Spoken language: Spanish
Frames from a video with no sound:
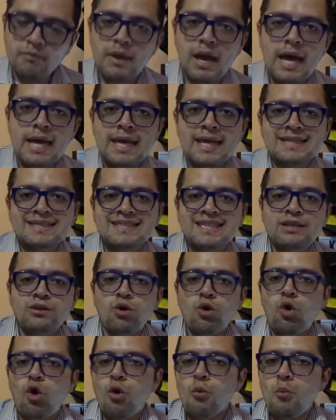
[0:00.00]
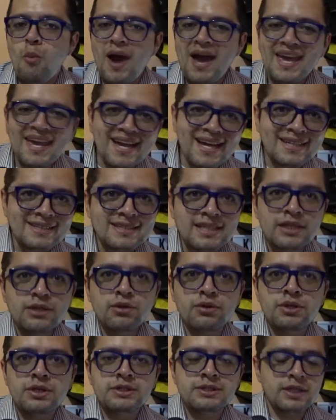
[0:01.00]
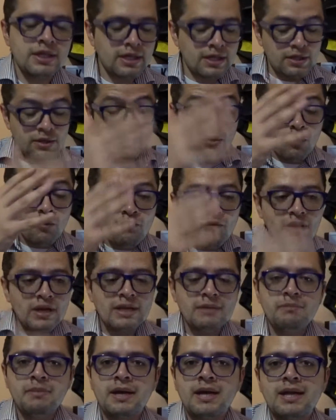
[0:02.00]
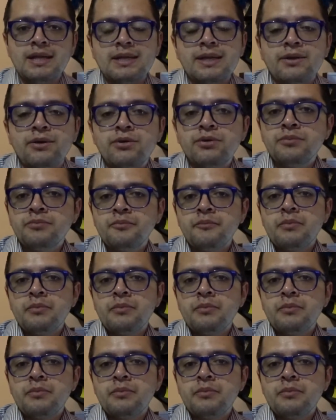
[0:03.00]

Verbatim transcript: haya sido como haya sido, dice don Felipe Calderón.